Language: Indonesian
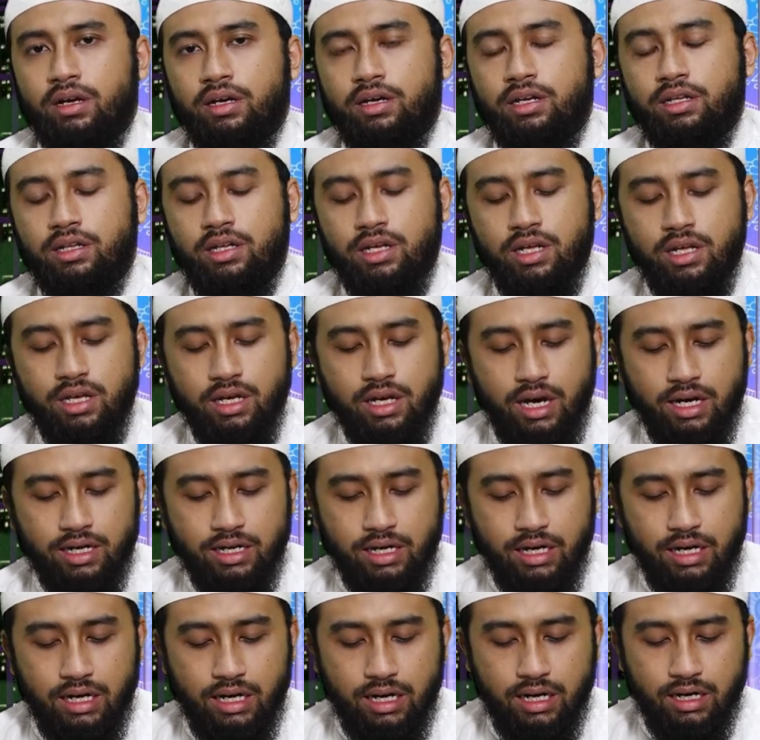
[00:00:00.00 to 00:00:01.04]
Ini
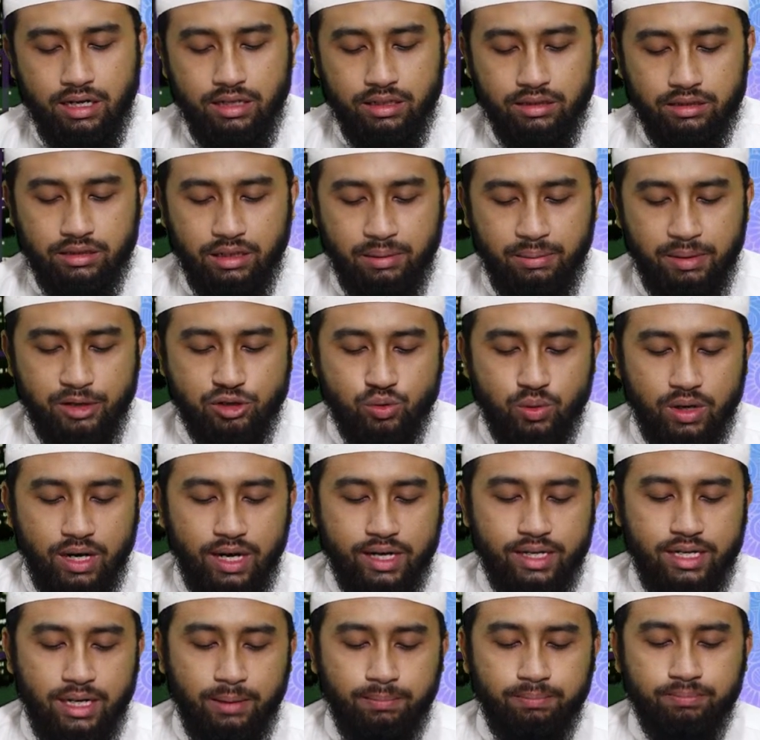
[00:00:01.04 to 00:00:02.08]
adalah termasuk
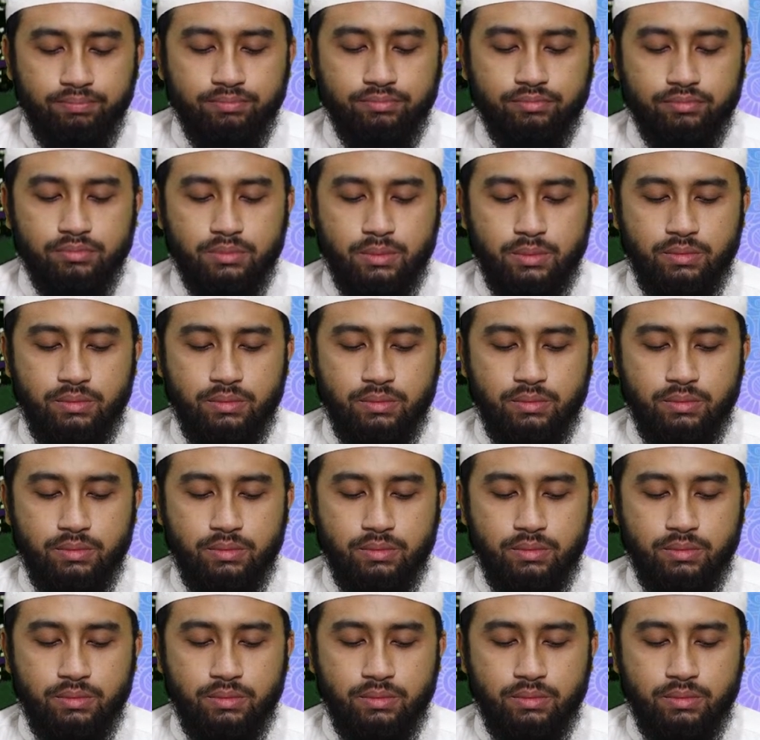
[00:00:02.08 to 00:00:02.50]
adab